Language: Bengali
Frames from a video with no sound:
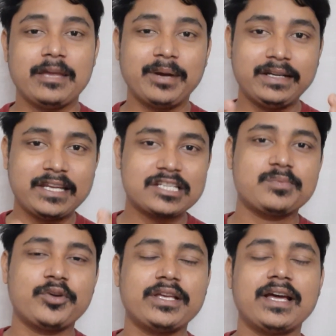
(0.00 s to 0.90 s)
এবার টেস্ট
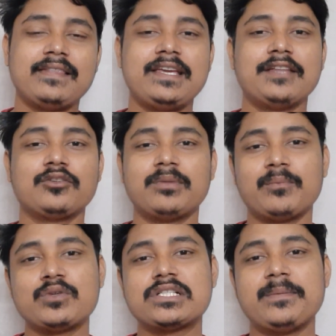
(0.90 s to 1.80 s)
পরীক্ষা দিয়ে তোমরা
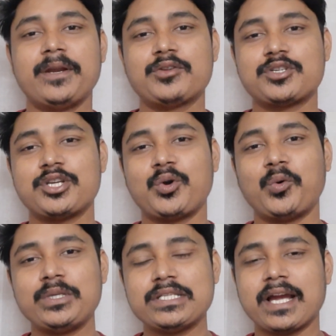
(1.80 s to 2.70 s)
বুঝতে পেরেছো যে কোন